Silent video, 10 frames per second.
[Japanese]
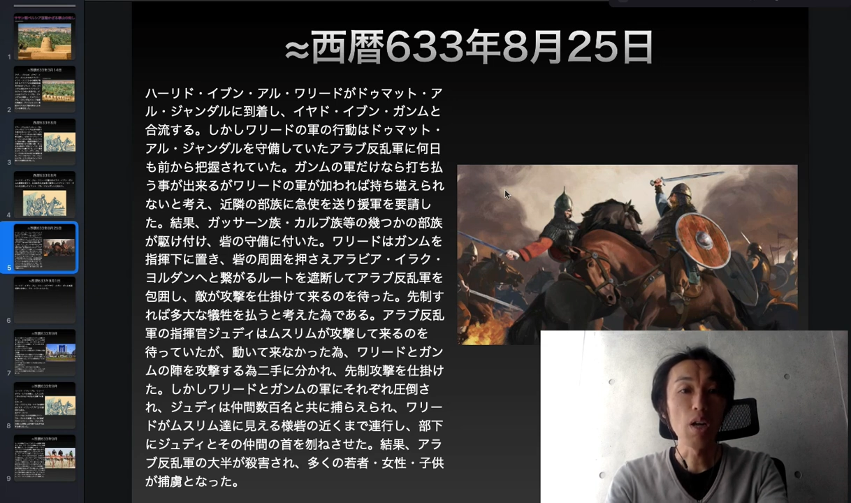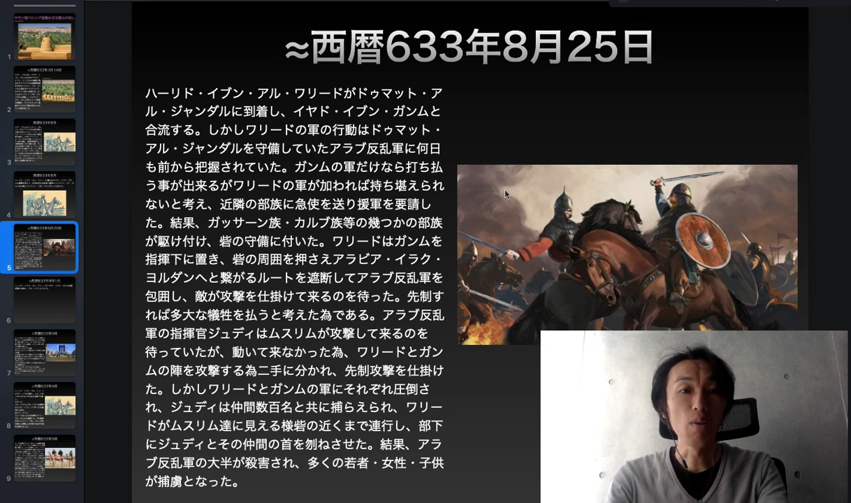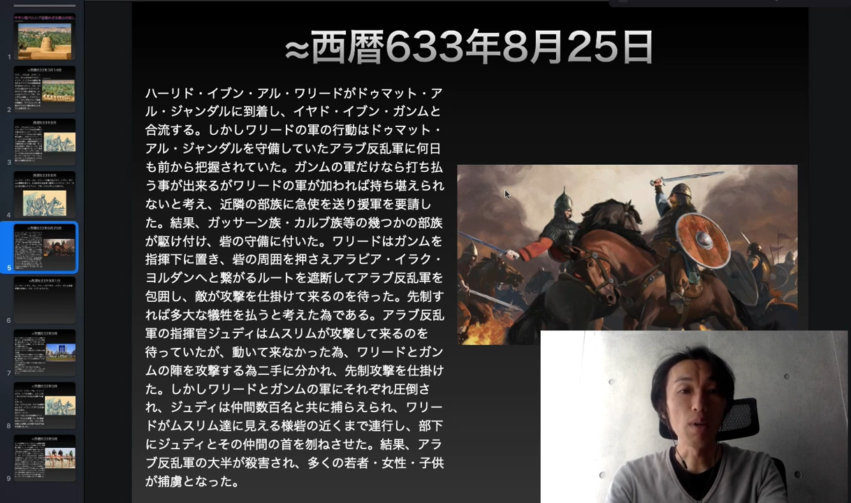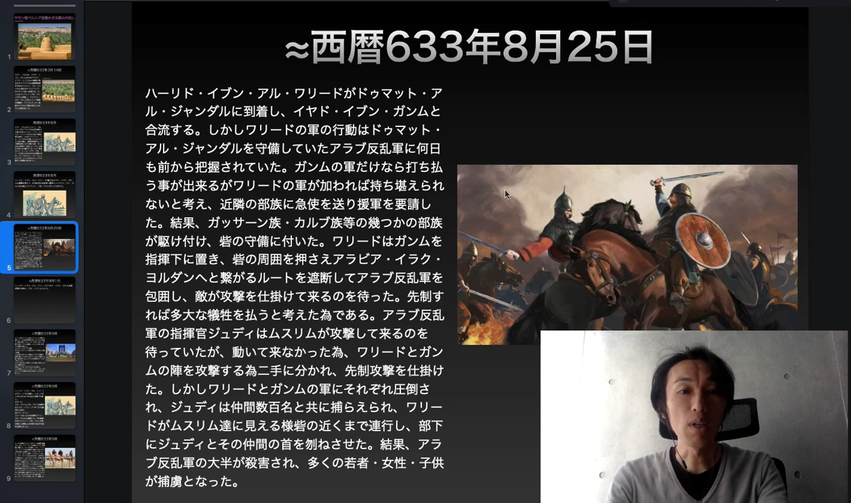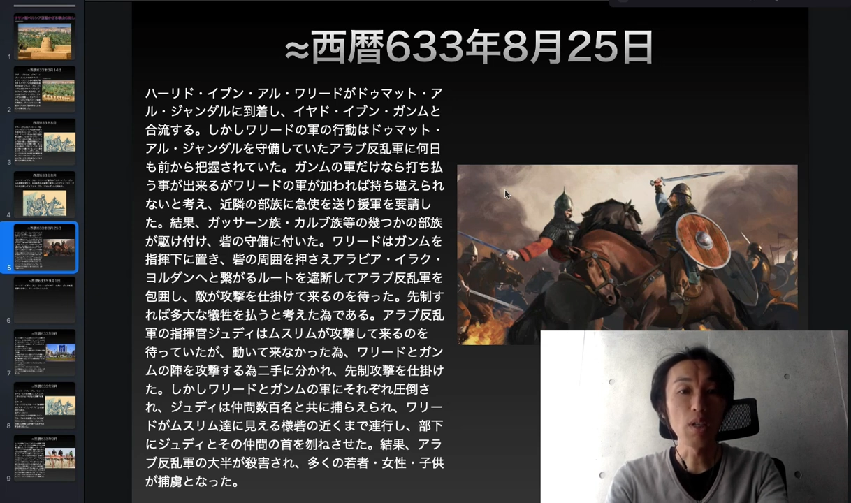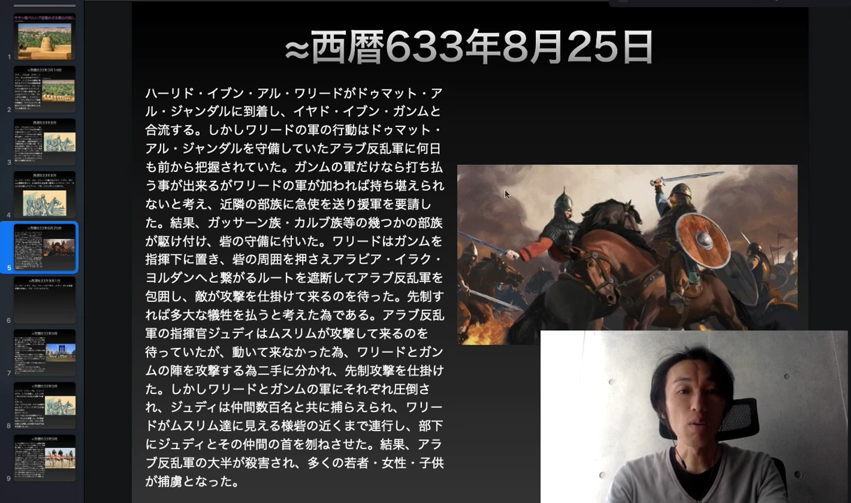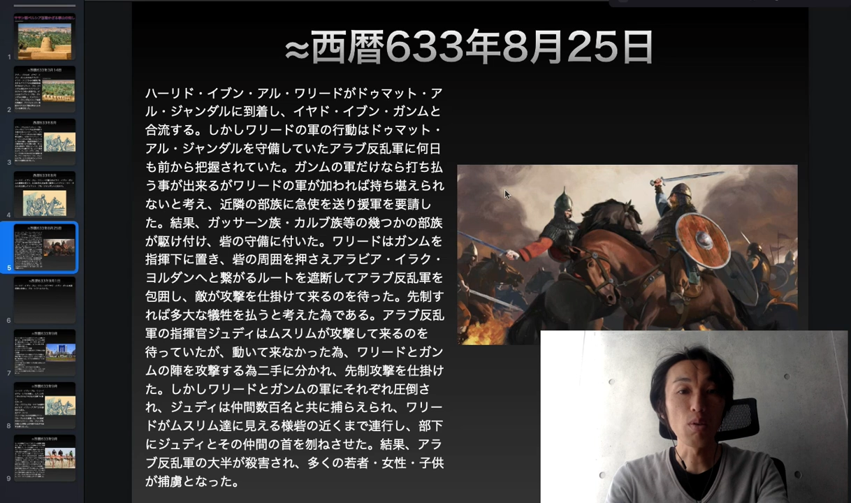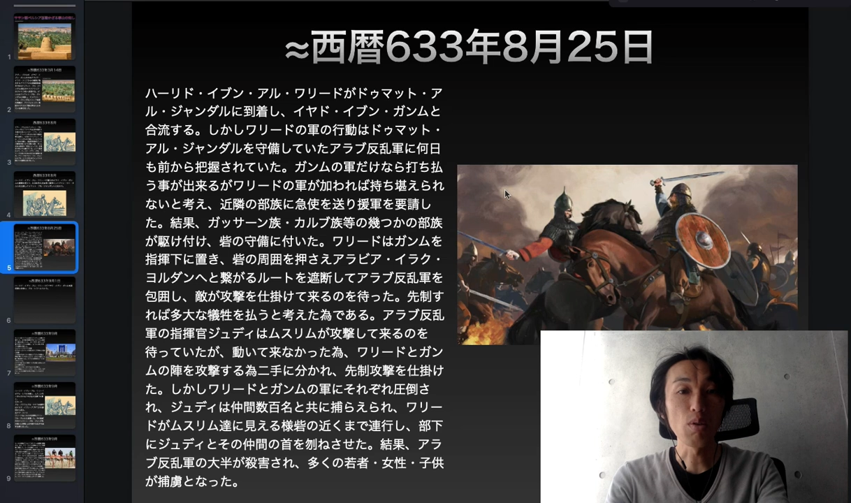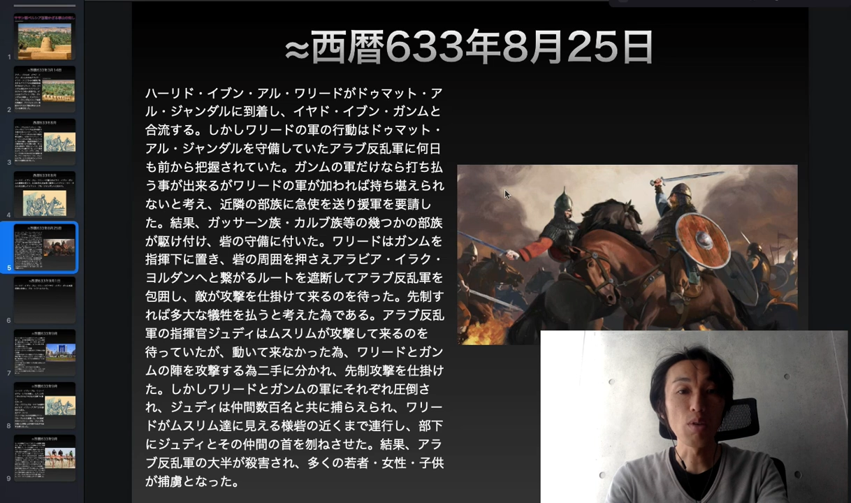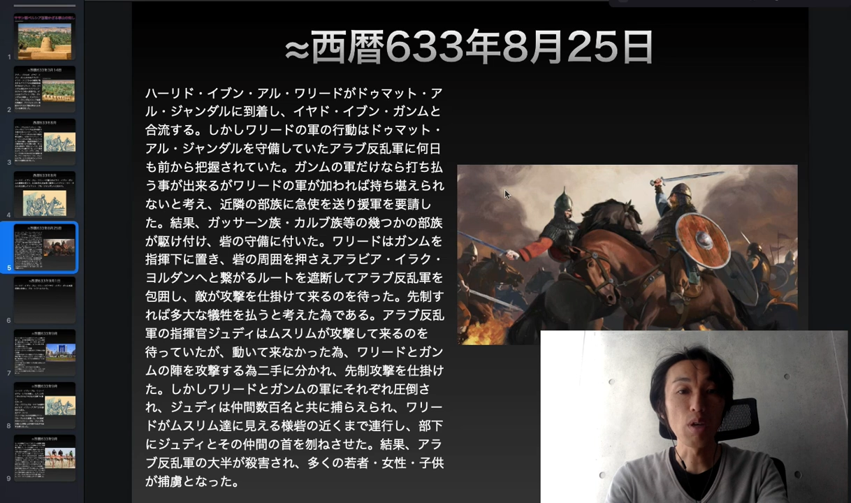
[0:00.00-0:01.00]
ワリードの
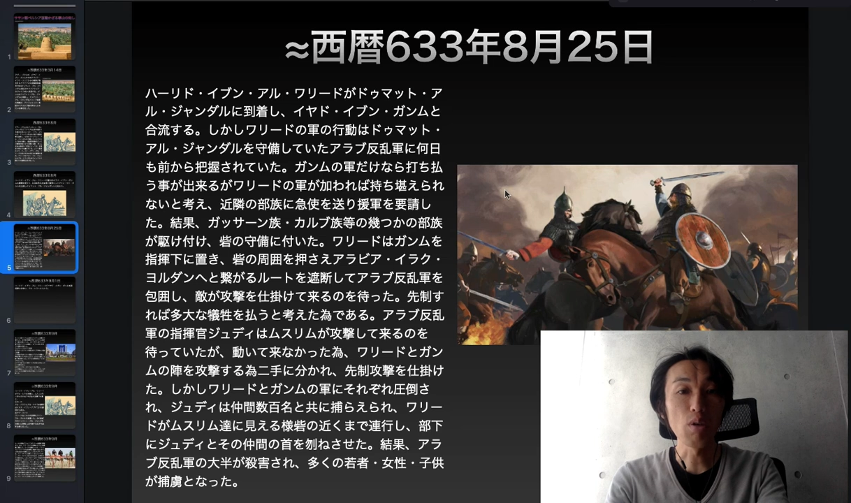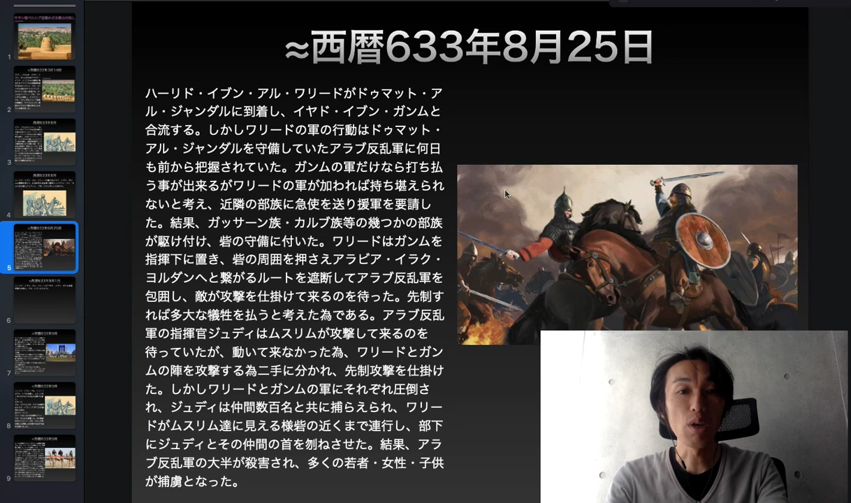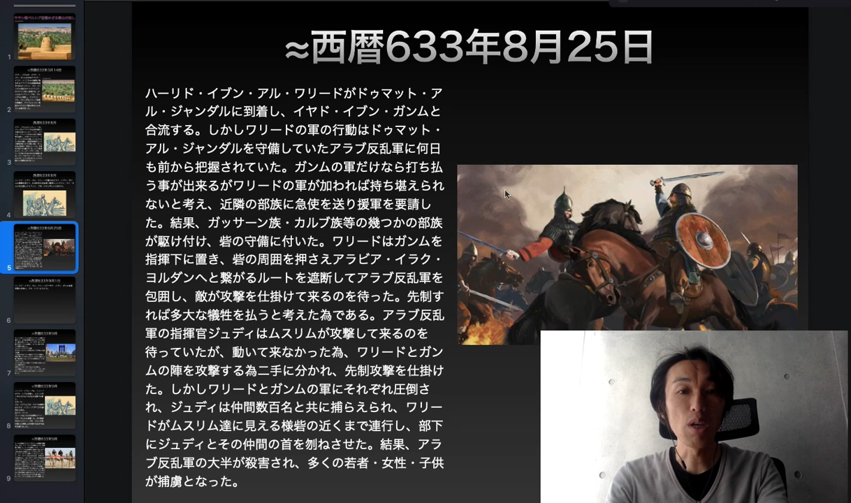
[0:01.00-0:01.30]
軍が加わ